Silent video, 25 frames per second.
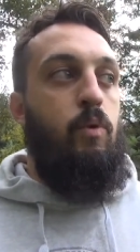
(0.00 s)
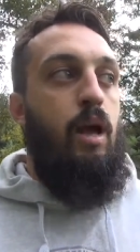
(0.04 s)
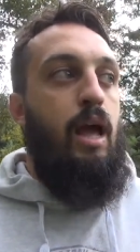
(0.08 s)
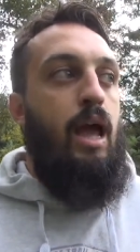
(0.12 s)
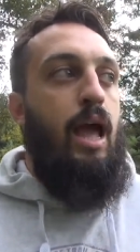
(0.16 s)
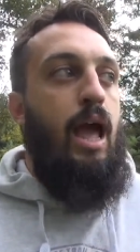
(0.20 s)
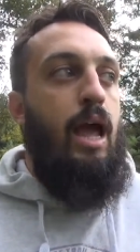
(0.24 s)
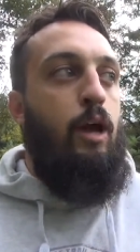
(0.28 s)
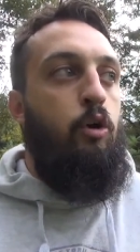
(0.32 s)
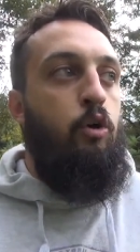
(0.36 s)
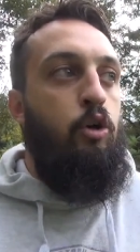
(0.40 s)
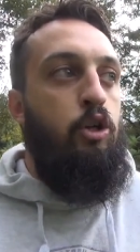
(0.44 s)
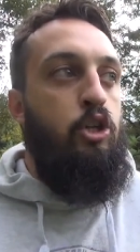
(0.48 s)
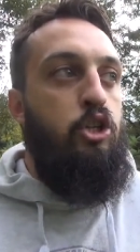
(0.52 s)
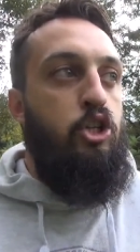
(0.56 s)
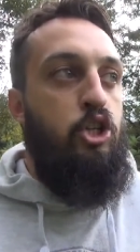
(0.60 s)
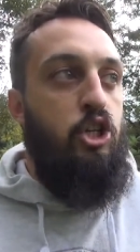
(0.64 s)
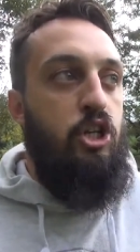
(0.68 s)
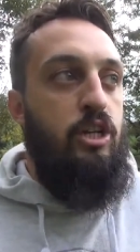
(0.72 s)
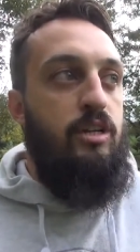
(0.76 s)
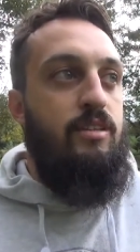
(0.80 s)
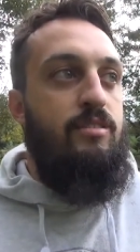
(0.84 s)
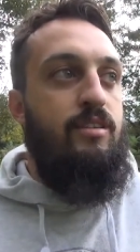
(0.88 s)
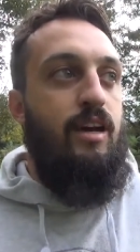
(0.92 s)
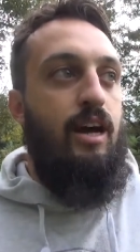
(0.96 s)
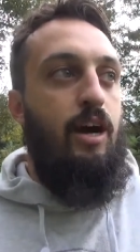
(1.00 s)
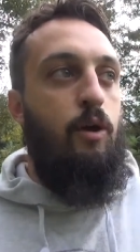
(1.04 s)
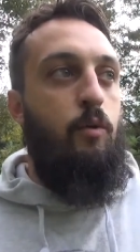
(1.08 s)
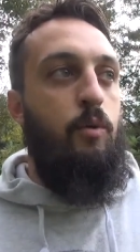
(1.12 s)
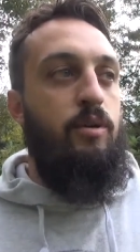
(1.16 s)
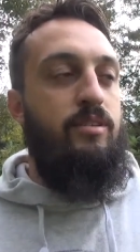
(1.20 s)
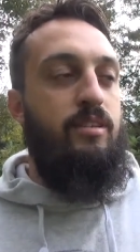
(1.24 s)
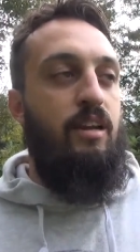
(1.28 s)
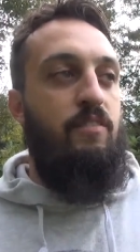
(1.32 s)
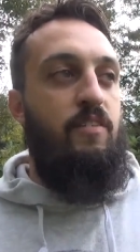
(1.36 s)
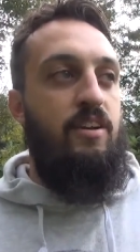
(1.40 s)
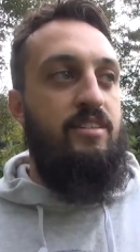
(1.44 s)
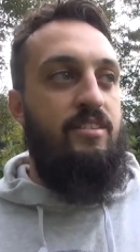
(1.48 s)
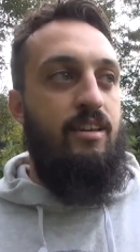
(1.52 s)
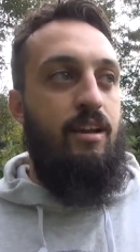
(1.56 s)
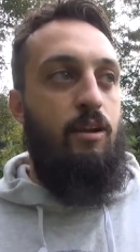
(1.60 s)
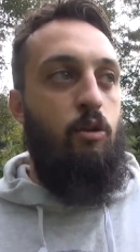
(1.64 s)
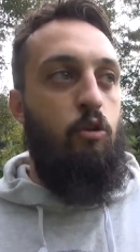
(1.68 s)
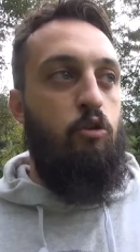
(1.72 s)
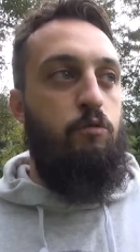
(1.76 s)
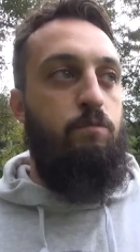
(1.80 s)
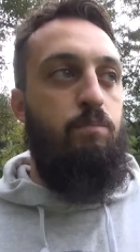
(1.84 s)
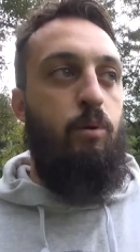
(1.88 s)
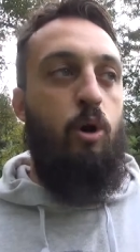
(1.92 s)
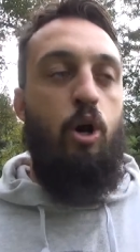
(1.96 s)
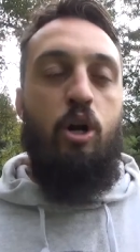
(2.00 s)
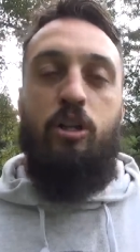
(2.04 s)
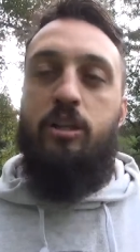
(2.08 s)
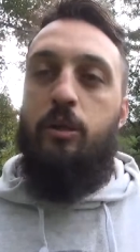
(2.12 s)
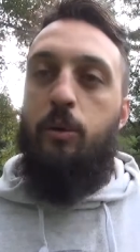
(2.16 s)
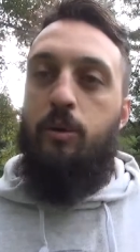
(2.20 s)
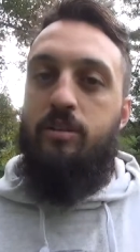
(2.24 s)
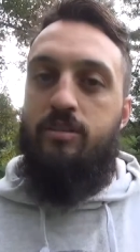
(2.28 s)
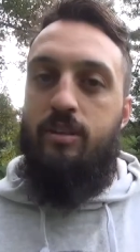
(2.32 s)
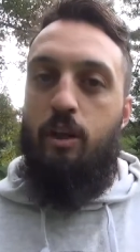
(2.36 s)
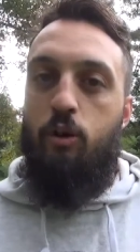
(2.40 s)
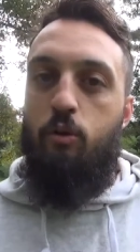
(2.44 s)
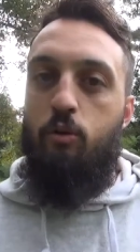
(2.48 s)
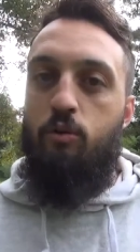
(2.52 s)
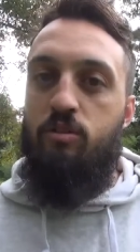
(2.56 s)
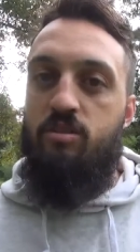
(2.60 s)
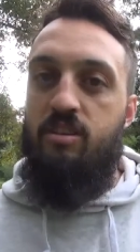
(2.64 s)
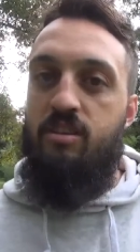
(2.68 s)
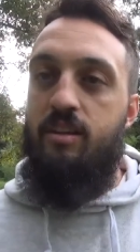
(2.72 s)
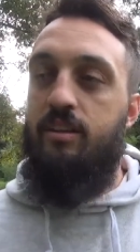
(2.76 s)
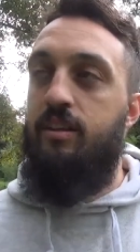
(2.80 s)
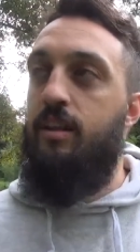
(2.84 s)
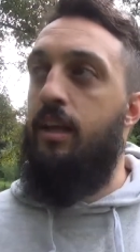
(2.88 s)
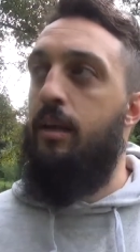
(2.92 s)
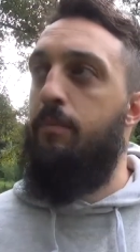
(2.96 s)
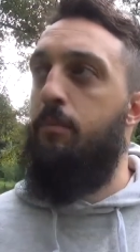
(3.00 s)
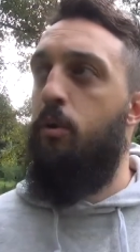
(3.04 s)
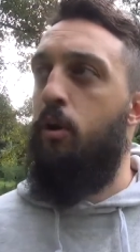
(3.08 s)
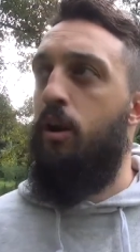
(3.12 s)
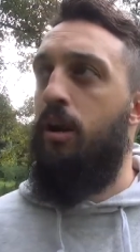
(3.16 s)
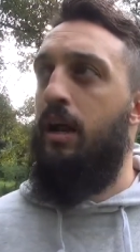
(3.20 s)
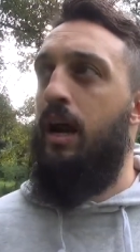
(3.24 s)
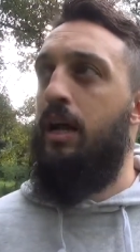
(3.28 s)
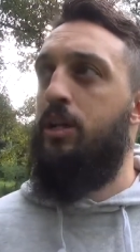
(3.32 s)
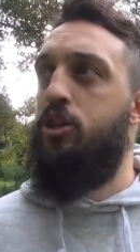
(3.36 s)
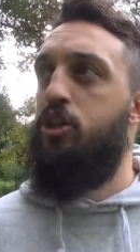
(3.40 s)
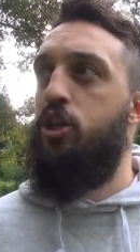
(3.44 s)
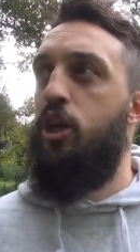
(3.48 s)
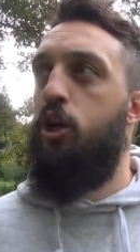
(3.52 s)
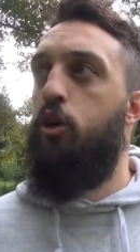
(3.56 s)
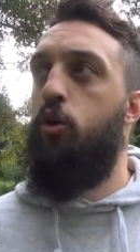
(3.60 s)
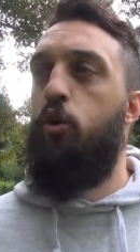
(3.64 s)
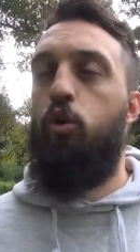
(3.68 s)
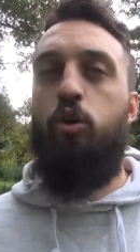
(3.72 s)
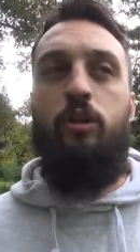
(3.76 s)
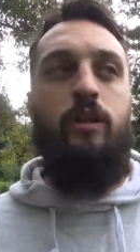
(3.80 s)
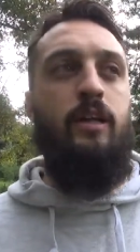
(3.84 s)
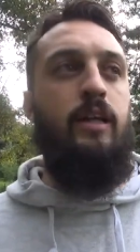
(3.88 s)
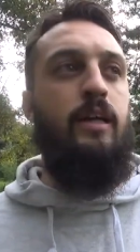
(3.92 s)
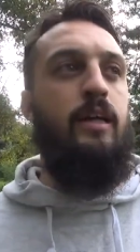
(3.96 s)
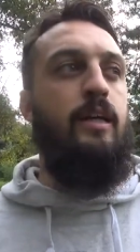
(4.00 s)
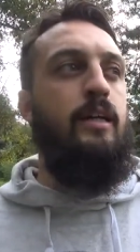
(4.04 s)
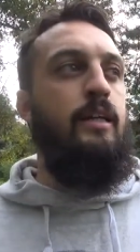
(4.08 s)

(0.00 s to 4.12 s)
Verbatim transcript: ecco incisa questa festa dello sport, questa consegna delle borracce con